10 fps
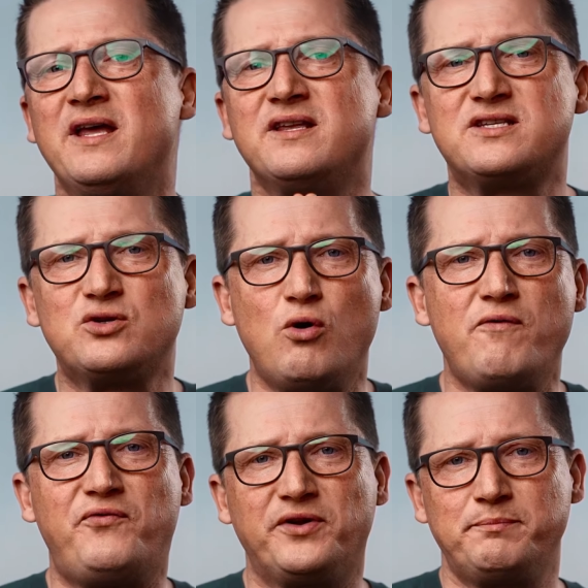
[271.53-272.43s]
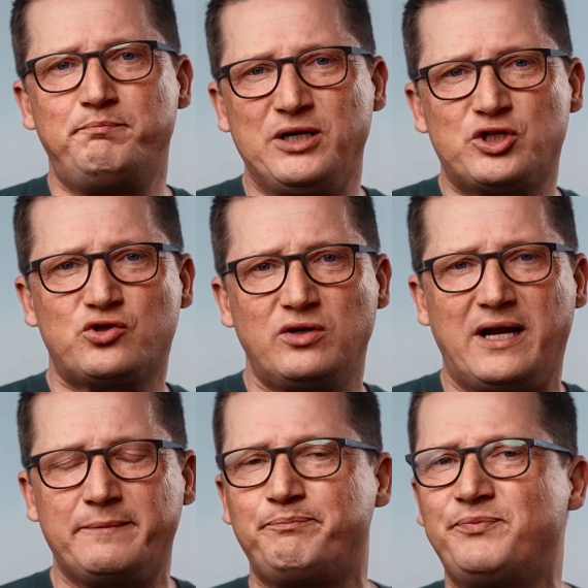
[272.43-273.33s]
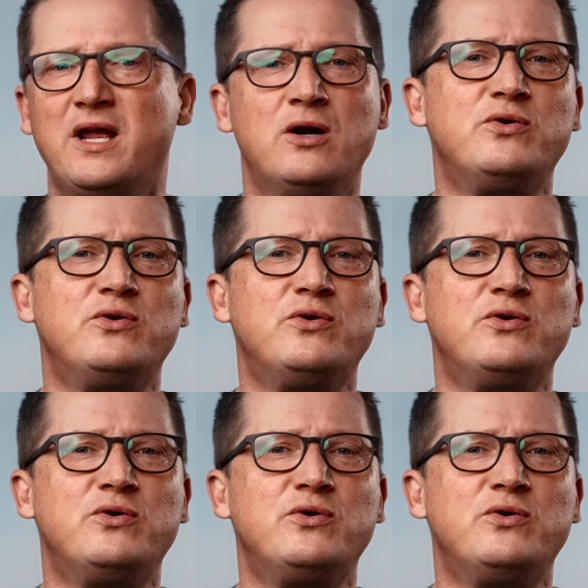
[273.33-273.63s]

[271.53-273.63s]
sofort einen Pitch zu landen